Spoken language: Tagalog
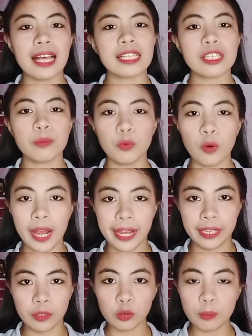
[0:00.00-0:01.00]
sa
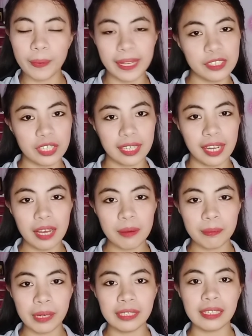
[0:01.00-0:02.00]
buhay kung may tiyaga,
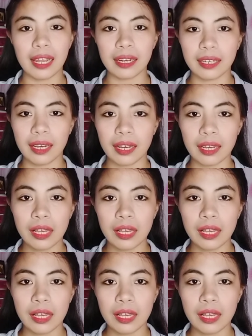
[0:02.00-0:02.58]
may nilaga.